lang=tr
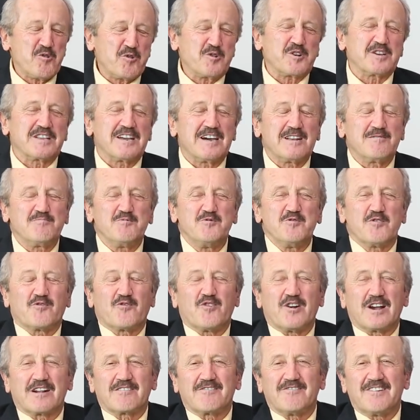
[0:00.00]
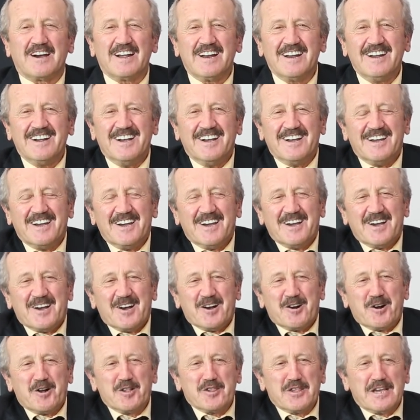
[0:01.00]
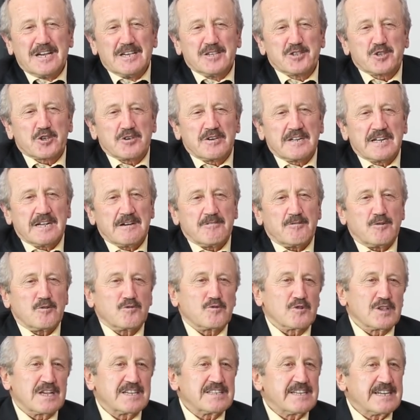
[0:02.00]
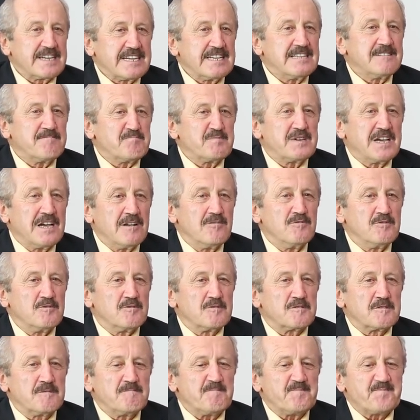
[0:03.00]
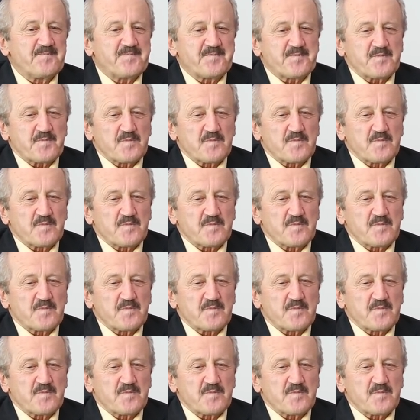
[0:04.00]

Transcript: O kadar büyük fark var. Ondan sonra okula da gidip geliyorum.